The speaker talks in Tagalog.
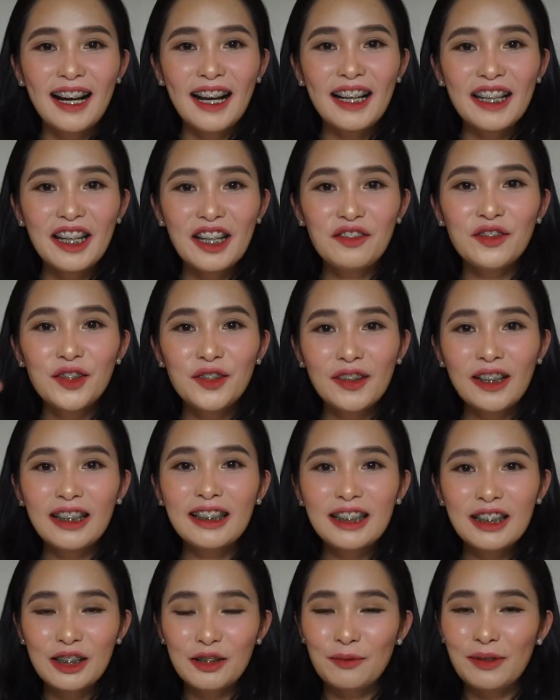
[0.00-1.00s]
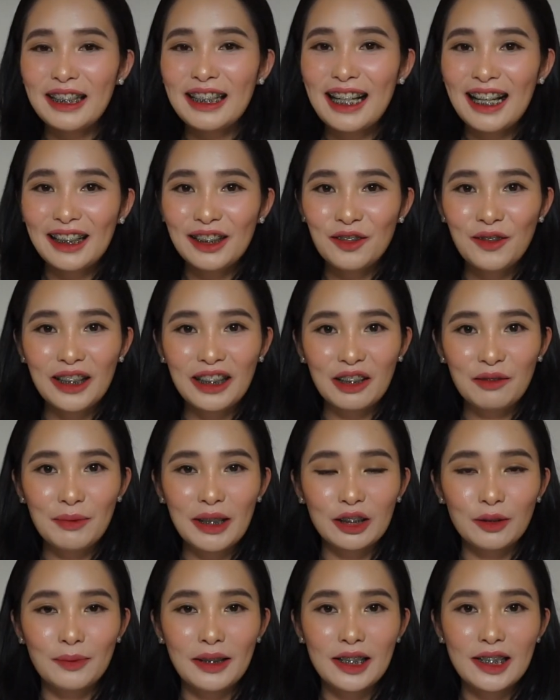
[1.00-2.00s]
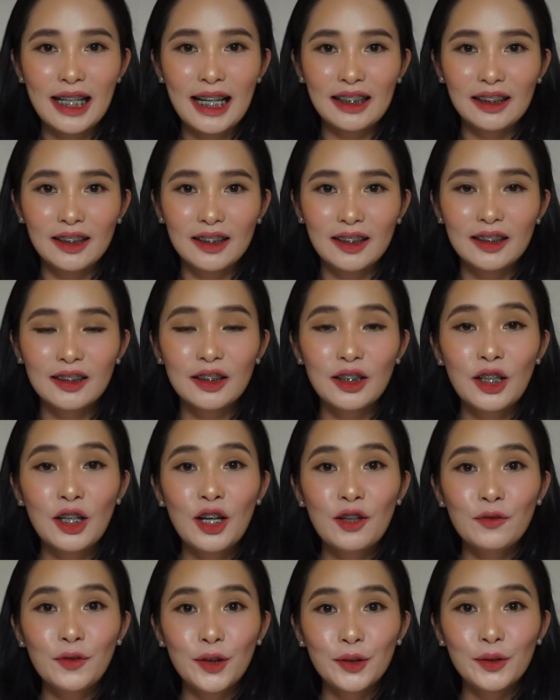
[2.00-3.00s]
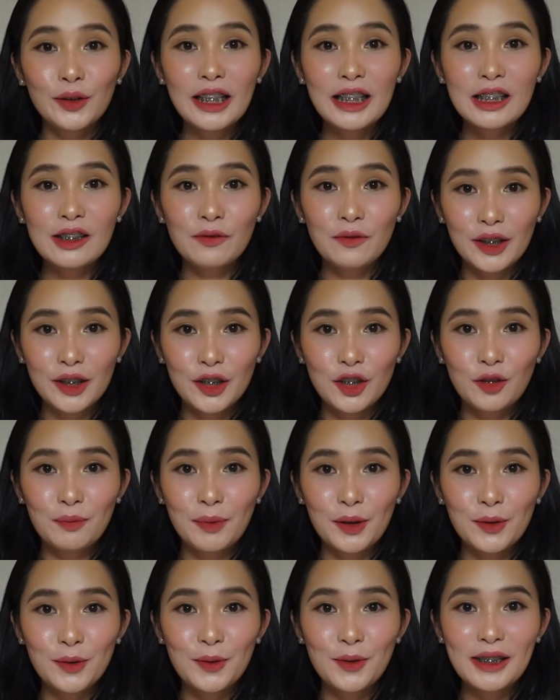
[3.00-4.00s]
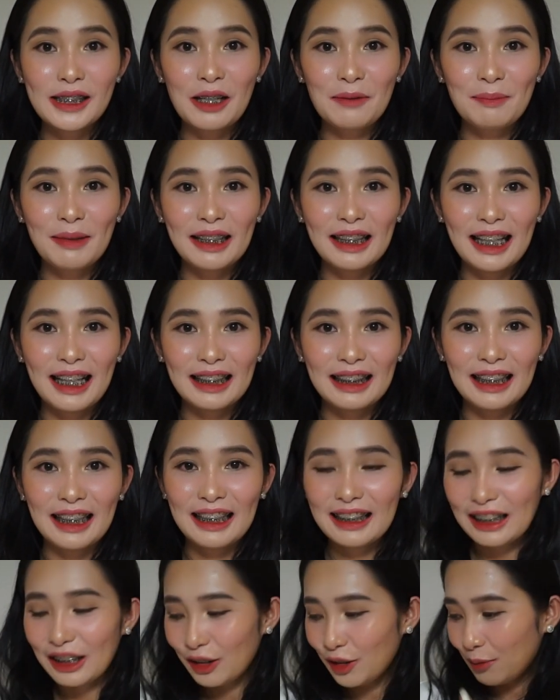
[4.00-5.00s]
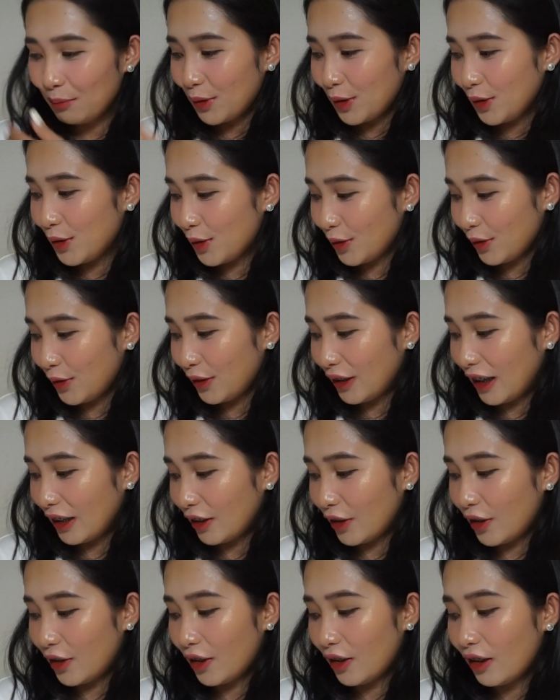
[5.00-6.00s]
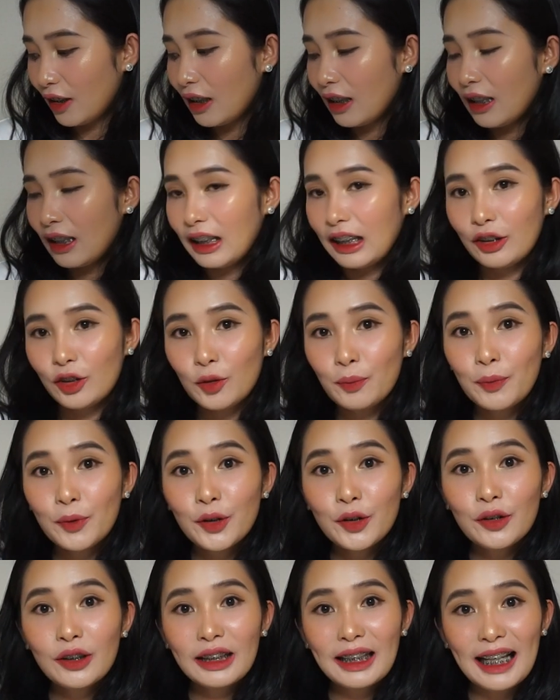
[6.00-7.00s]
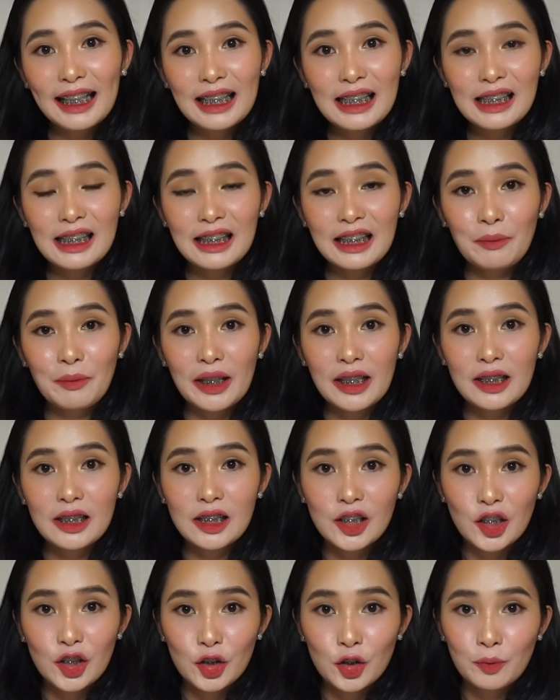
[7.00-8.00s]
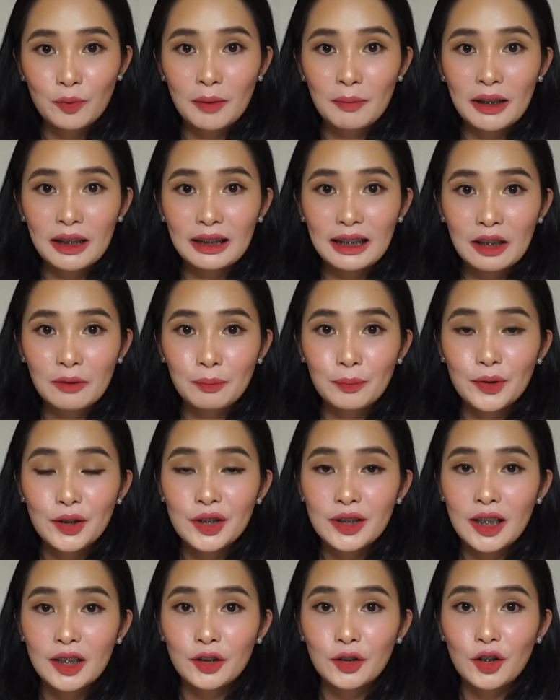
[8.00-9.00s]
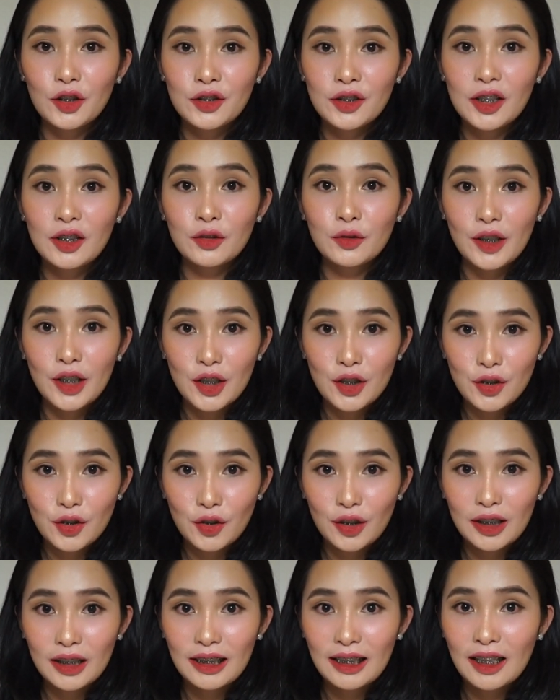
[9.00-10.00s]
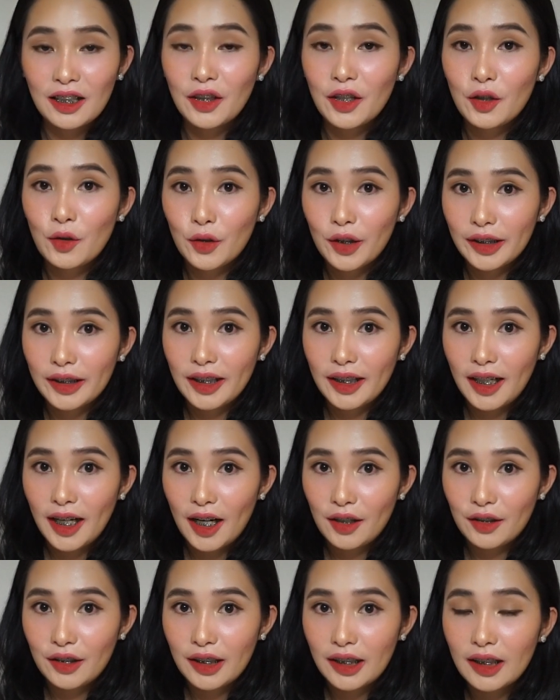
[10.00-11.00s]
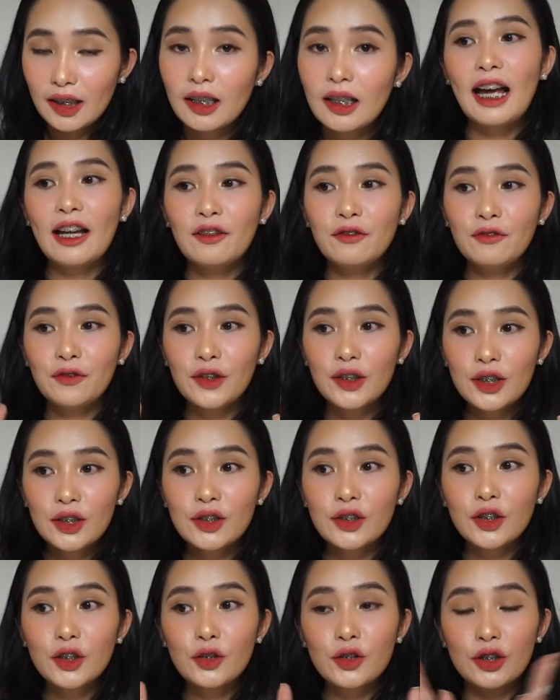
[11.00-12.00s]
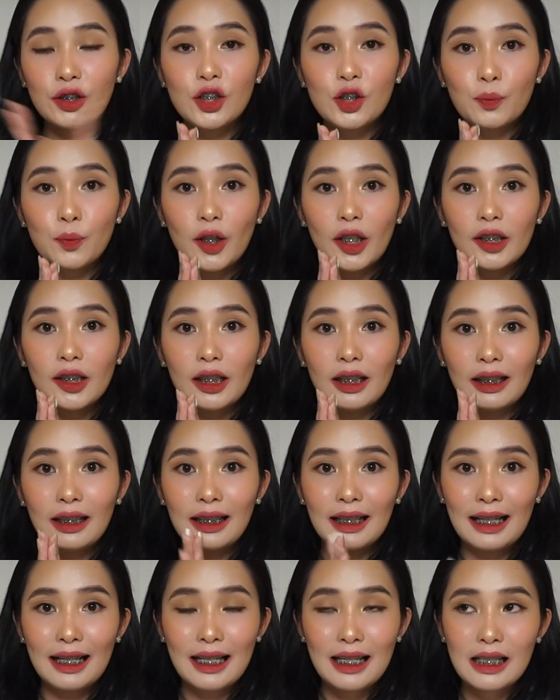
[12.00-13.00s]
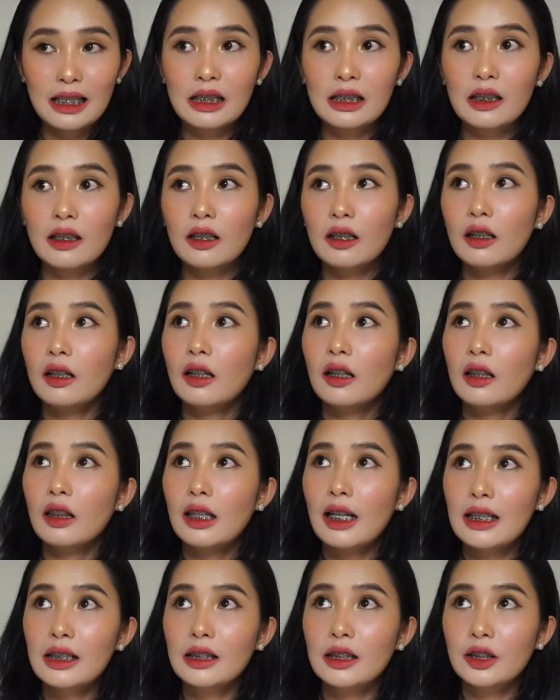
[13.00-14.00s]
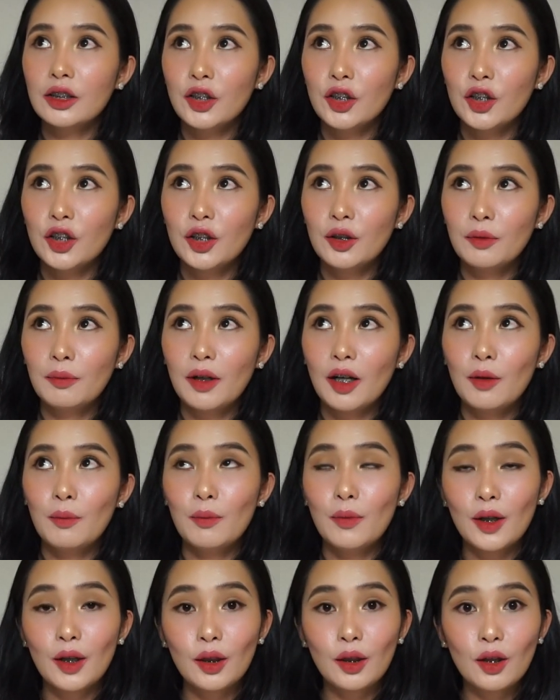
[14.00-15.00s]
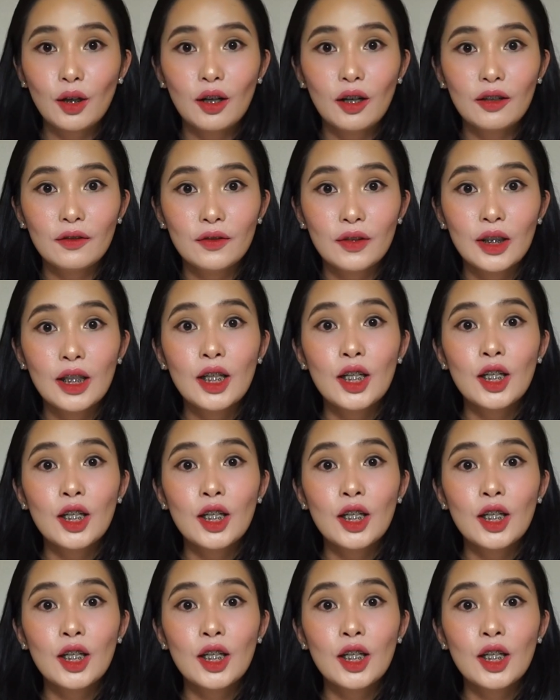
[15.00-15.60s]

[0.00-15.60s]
Hi everyone! It's me, Gali. Welcome back to my channel. For today's video, pag-uusapan natin itong produkto na to. Ito po yung niacinamide serum na may 10% concentration ng The Ordinary. I first used this product, guys, uh, last year, mga month of